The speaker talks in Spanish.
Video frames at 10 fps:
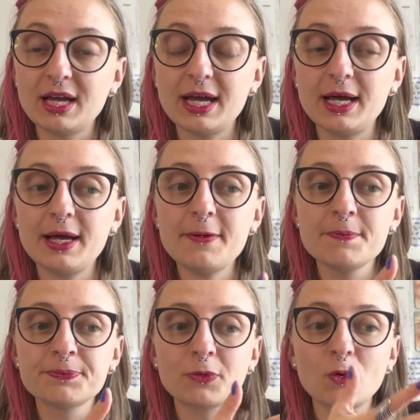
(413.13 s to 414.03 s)
a
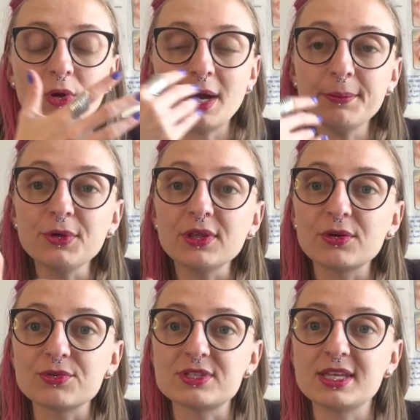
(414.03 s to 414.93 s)
un cambio de
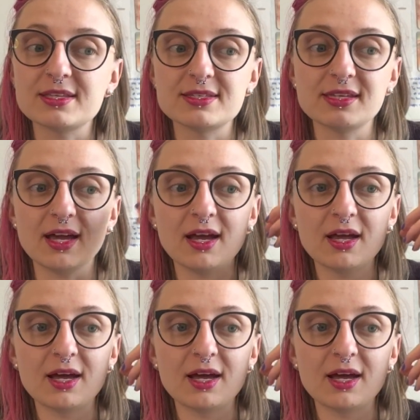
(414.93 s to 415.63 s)
conciencia,